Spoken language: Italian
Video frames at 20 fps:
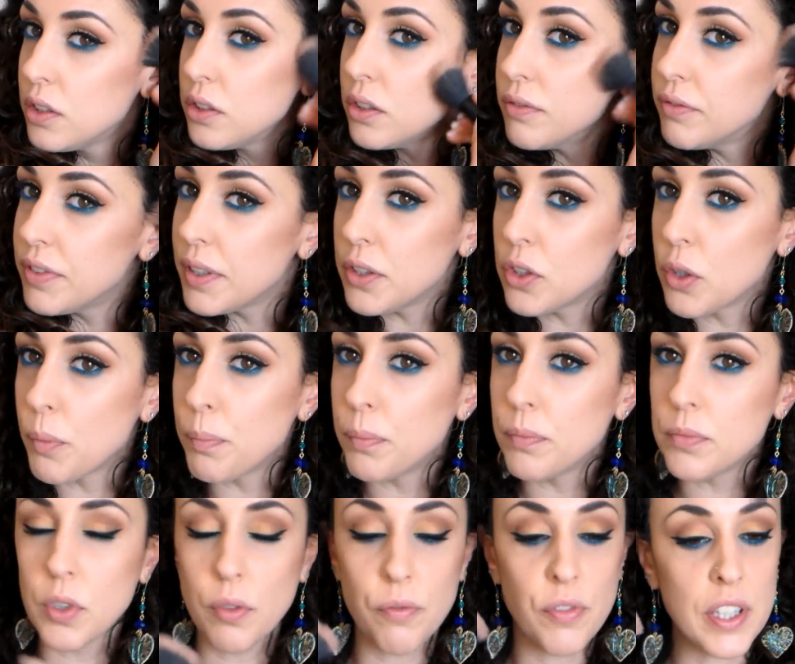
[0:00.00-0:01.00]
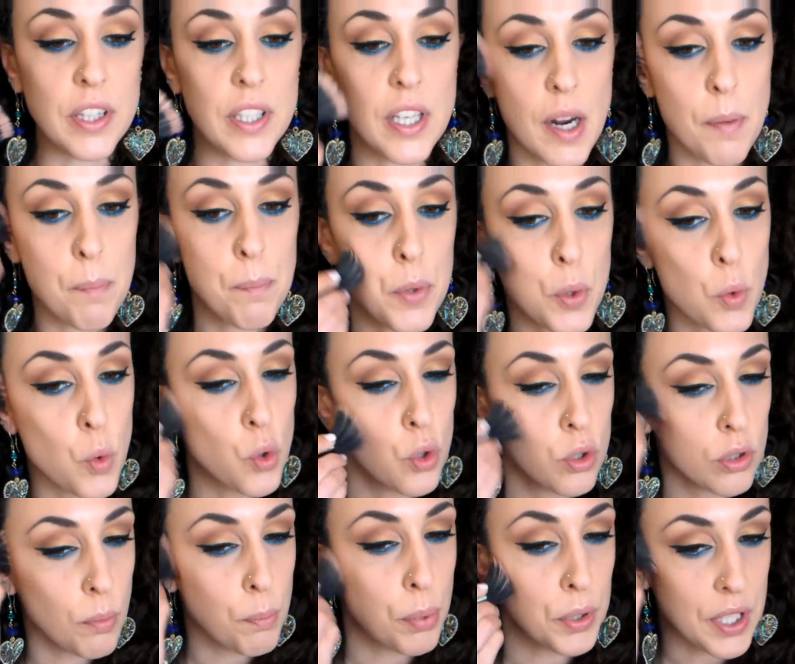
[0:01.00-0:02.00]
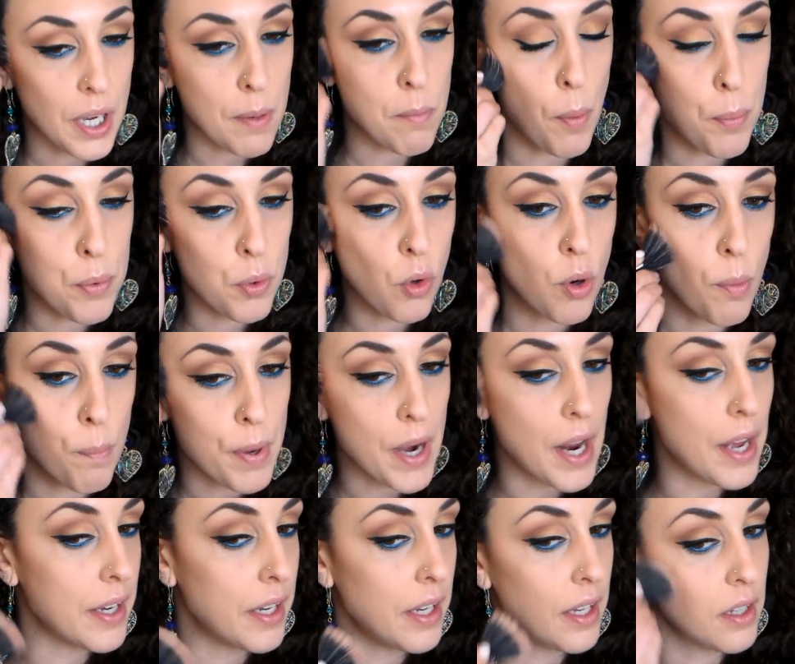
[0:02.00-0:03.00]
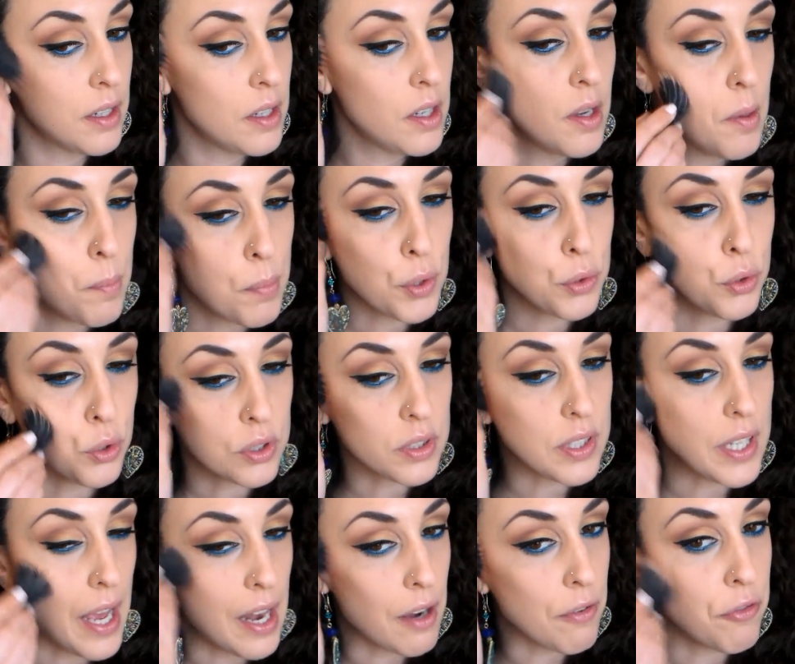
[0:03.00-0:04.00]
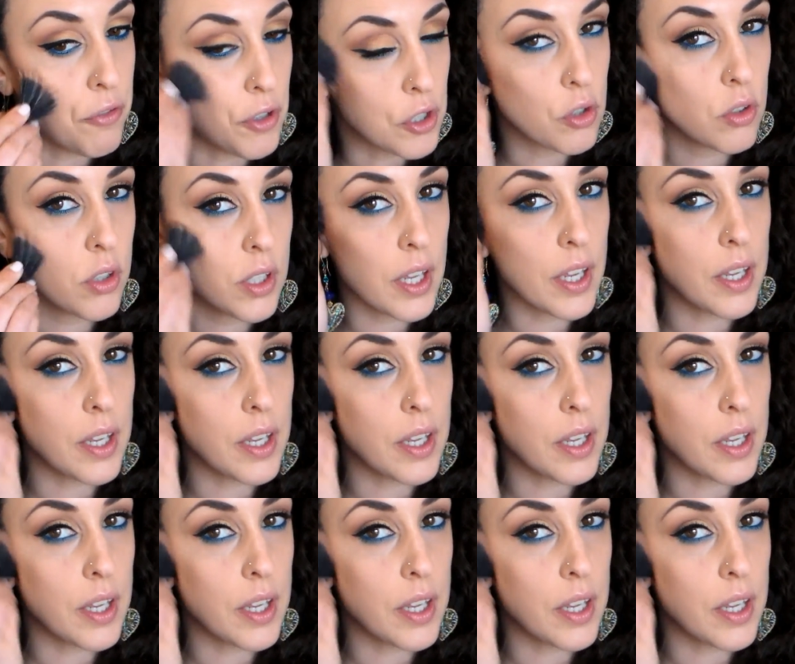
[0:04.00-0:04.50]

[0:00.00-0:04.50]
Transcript: non, non, non, venderà più, non potremo più comprare prodotti elf, no?